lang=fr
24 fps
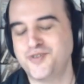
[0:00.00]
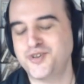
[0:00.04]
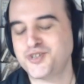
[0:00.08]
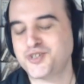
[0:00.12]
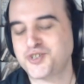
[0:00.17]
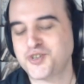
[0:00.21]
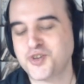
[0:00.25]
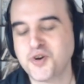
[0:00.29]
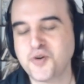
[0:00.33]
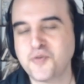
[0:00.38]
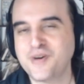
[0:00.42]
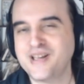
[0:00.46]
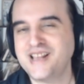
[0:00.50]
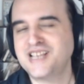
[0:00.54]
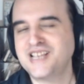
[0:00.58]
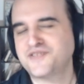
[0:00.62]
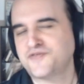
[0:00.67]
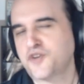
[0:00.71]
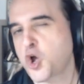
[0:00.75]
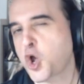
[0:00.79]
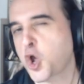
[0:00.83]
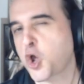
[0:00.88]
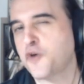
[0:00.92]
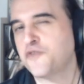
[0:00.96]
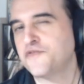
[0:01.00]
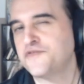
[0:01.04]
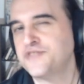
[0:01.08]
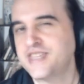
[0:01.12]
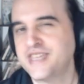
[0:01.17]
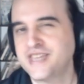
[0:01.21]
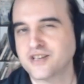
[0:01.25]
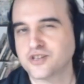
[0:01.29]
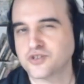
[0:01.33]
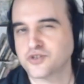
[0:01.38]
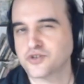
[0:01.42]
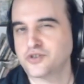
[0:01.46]
Monsieur Wells va
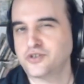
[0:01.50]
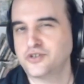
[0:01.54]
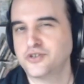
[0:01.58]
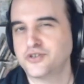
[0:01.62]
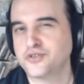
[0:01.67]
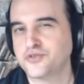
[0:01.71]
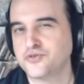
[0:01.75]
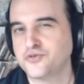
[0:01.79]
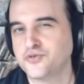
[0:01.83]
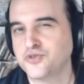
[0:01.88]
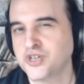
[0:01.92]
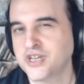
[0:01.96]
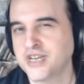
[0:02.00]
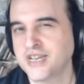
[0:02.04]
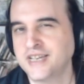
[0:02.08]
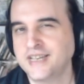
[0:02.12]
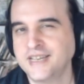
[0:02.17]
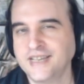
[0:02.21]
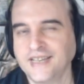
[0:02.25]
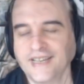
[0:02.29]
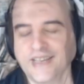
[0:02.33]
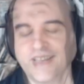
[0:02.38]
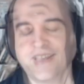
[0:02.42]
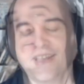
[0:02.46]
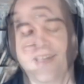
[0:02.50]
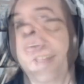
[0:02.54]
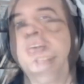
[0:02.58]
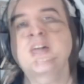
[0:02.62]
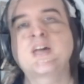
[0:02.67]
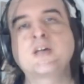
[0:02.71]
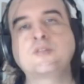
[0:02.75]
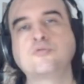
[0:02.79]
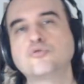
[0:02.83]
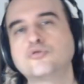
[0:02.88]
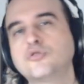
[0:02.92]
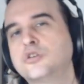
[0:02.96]
revenir sur le sujet. Mais
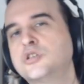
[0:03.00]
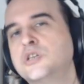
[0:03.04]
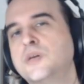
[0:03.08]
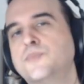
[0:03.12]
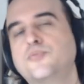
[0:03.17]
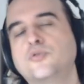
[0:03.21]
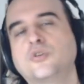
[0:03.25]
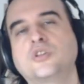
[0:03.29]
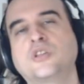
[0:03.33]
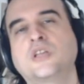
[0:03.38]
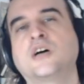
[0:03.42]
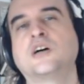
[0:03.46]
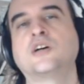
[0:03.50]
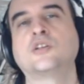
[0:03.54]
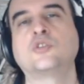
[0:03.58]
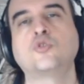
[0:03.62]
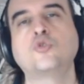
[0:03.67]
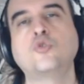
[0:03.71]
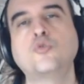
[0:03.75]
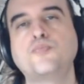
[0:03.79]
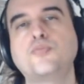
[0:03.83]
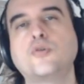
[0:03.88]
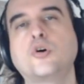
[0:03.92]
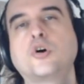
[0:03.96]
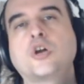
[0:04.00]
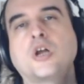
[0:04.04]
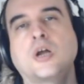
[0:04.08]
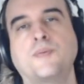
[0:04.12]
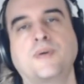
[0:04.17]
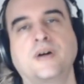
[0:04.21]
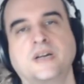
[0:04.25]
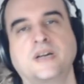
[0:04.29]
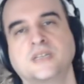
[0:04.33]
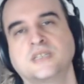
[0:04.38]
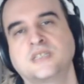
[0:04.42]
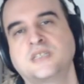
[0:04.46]
euh, tout ça, c'est pour tantôt. Pour
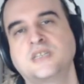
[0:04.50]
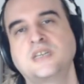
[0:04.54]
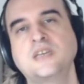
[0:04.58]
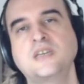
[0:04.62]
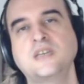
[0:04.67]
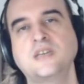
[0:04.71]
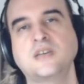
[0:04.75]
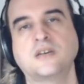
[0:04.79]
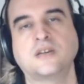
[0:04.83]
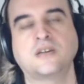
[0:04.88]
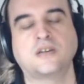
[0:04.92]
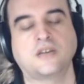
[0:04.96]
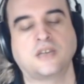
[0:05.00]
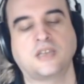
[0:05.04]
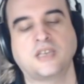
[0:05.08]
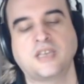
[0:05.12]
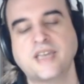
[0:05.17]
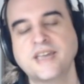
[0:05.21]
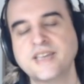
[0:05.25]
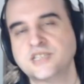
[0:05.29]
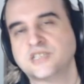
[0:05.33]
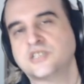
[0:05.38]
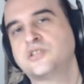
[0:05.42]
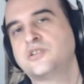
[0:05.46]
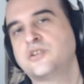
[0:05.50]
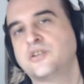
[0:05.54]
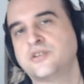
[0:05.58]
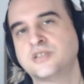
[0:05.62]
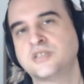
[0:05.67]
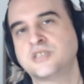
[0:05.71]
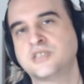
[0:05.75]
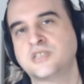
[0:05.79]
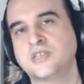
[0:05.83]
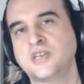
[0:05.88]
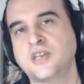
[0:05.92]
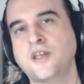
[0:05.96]
commencer, qu'est-ce que
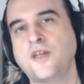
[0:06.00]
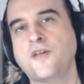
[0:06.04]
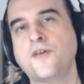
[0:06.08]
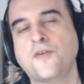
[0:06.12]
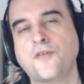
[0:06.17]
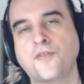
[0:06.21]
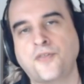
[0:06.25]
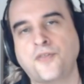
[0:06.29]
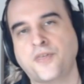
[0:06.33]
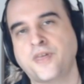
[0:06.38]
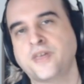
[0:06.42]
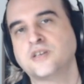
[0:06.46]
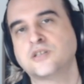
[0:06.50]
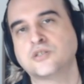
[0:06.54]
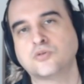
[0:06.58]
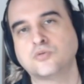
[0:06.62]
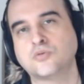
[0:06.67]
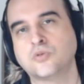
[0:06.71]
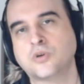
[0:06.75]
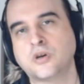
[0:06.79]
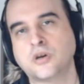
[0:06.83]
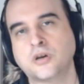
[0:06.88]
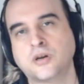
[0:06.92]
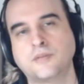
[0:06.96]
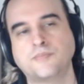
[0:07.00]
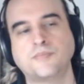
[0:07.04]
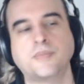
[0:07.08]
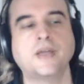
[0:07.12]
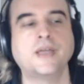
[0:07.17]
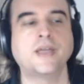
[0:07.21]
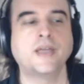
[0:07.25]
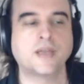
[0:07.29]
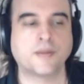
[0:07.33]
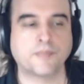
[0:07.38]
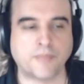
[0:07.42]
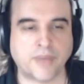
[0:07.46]
c'est Things to Come?
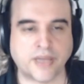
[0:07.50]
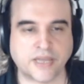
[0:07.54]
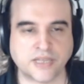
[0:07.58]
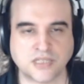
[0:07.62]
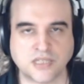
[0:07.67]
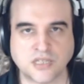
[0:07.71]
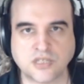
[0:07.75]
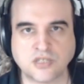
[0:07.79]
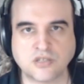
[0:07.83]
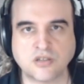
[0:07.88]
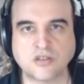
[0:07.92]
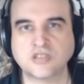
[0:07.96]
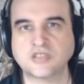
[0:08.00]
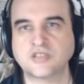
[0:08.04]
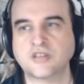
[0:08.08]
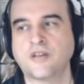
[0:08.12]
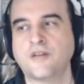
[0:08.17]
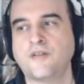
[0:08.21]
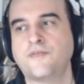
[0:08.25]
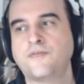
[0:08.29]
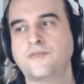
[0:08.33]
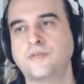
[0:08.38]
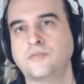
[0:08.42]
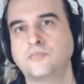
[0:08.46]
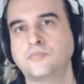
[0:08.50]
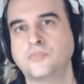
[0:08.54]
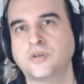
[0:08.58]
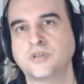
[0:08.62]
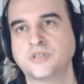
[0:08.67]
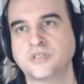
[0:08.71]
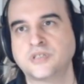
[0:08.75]
Ben, c'est ça, c'est un film de